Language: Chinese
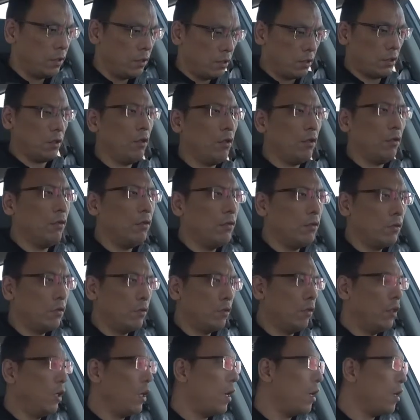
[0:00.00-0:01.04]
走，
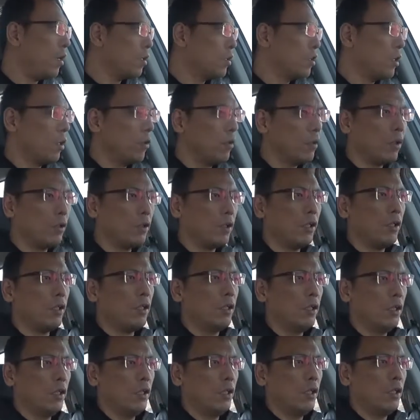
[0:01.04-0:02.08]
哎，前轮着地，
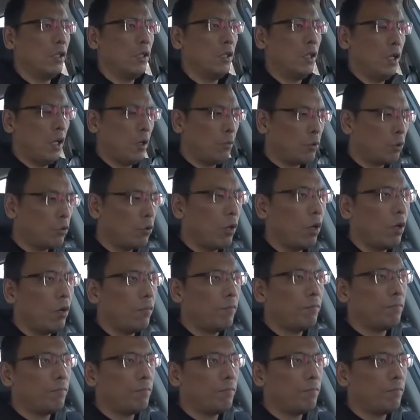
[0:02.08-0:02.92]
还不错。